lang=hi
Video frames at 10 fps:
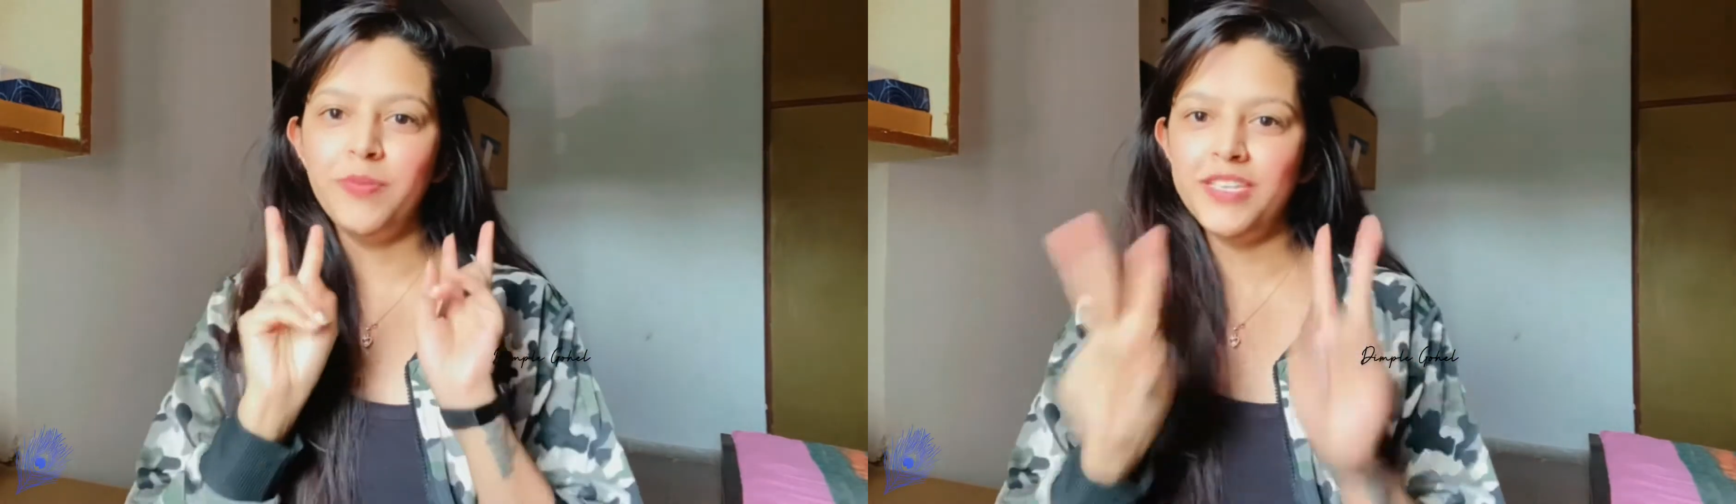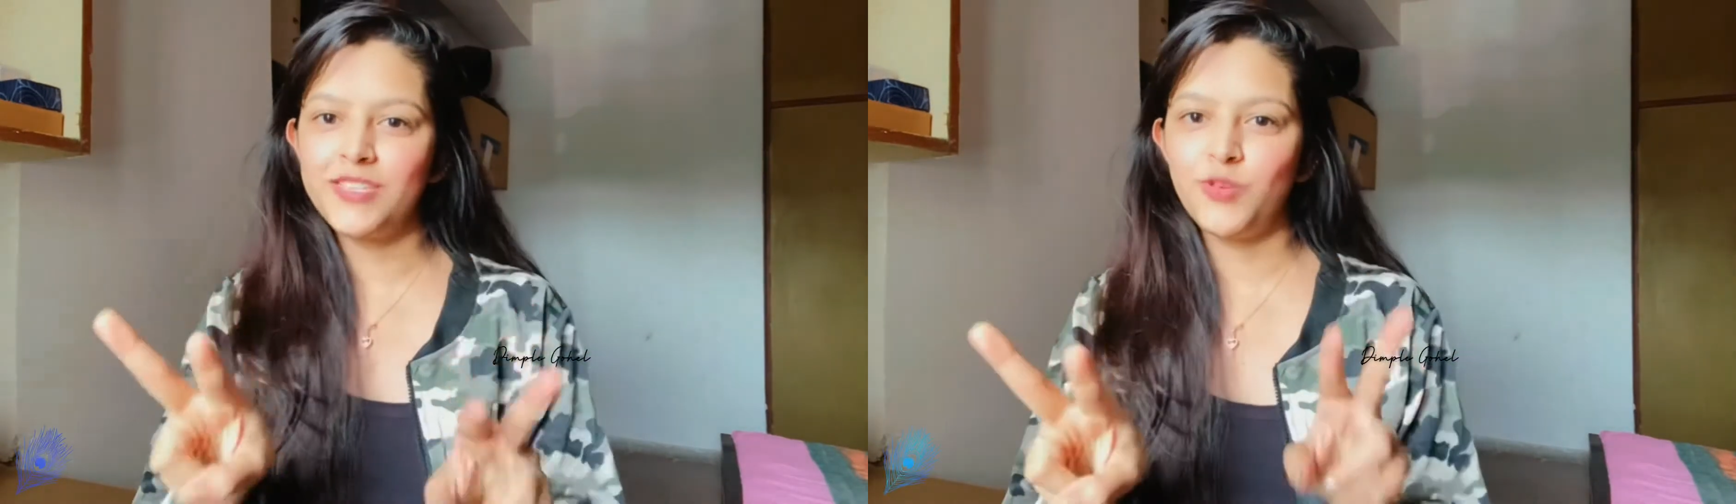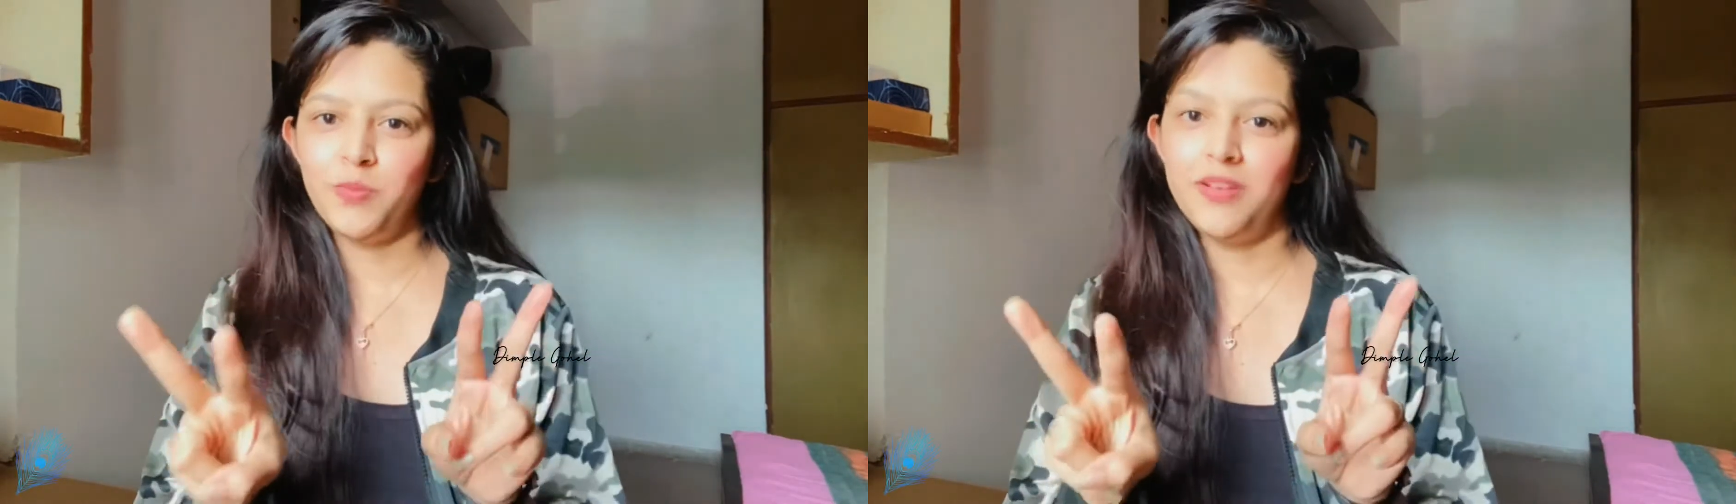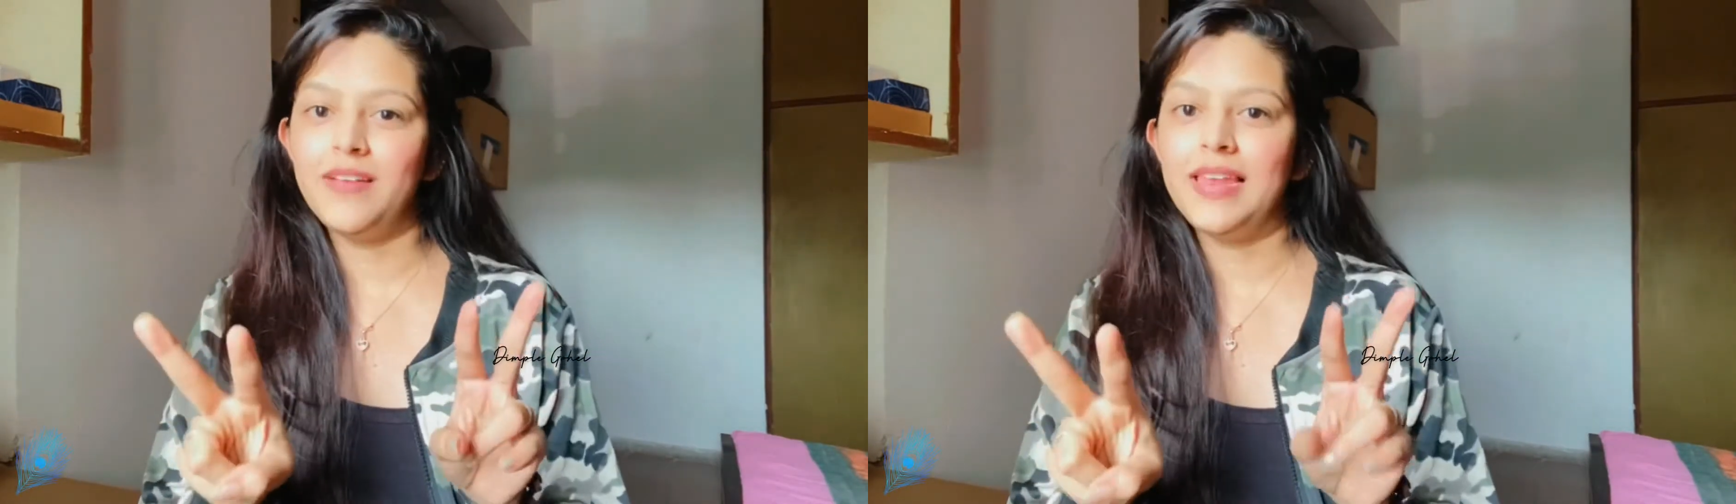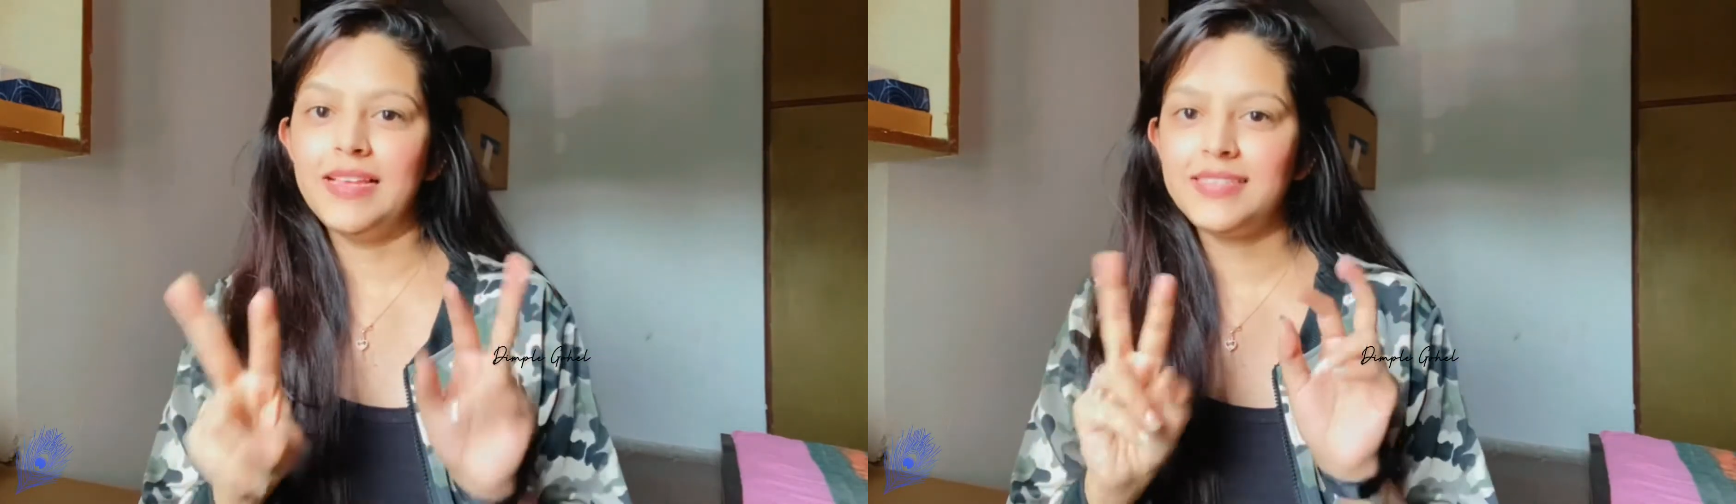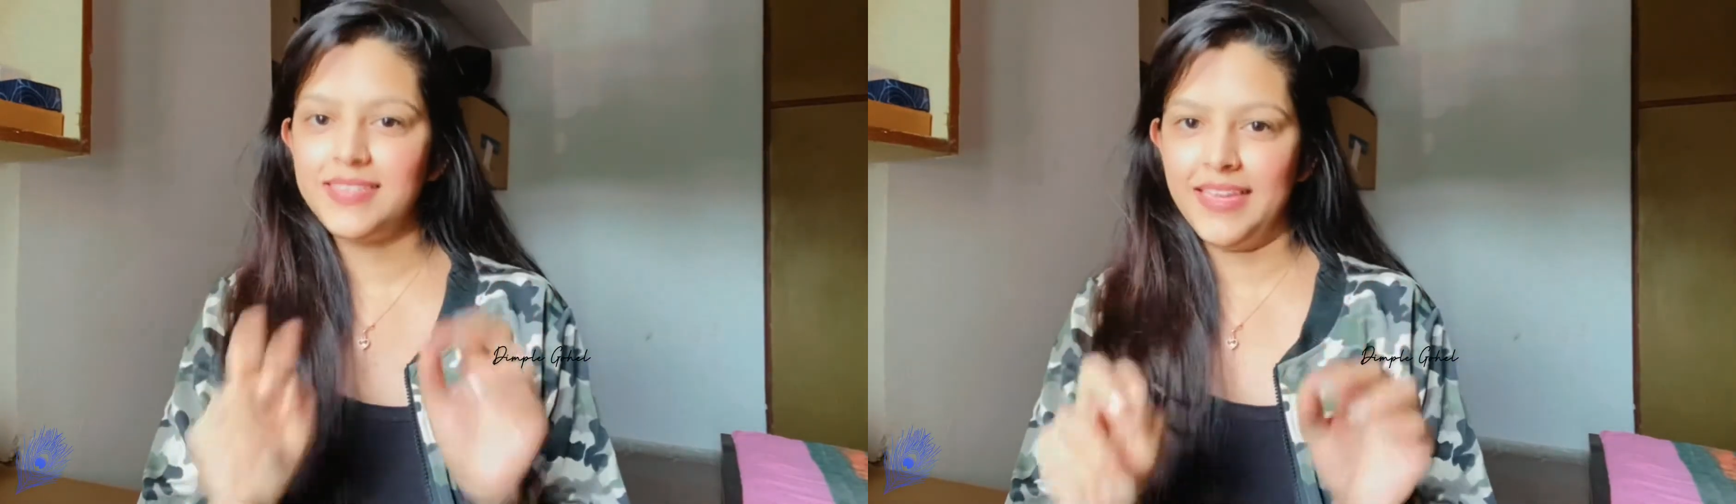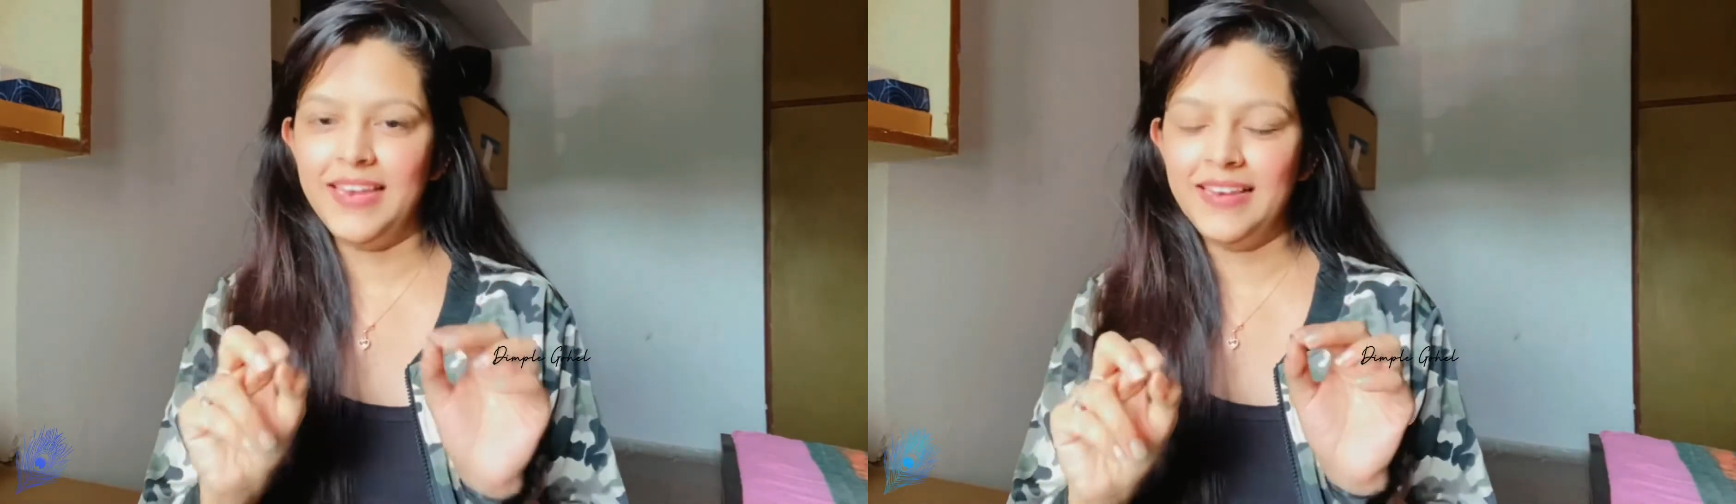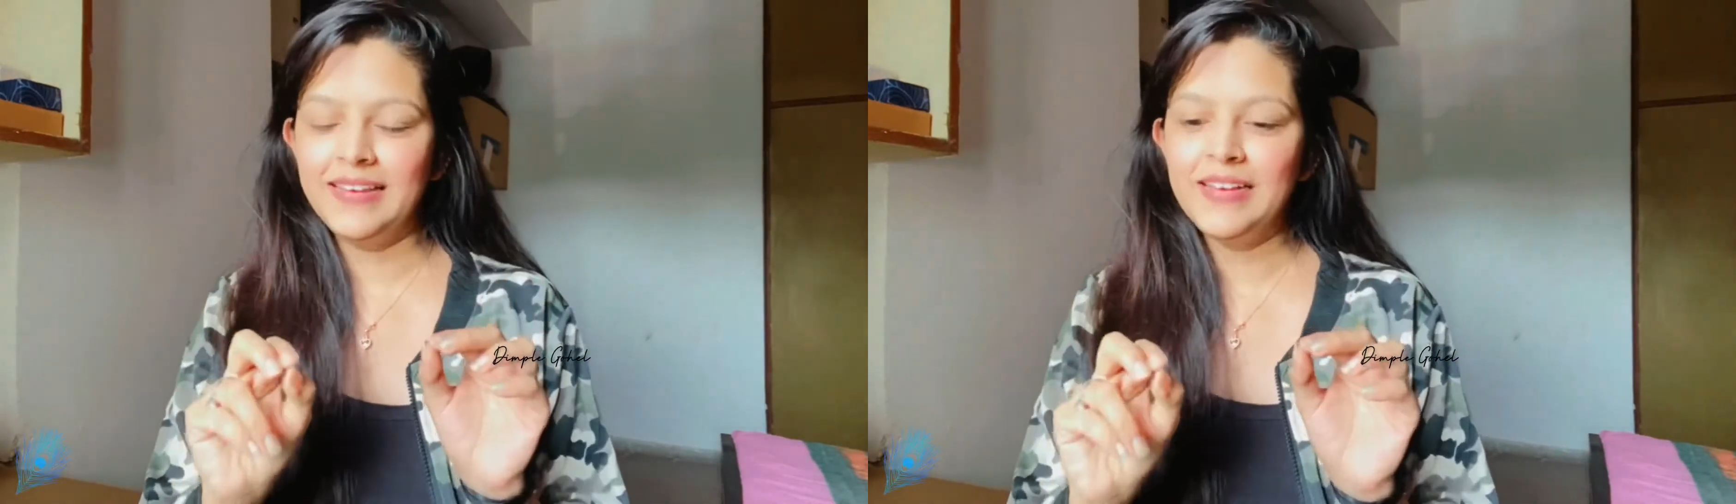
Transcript: बीस रुपए वाला सेल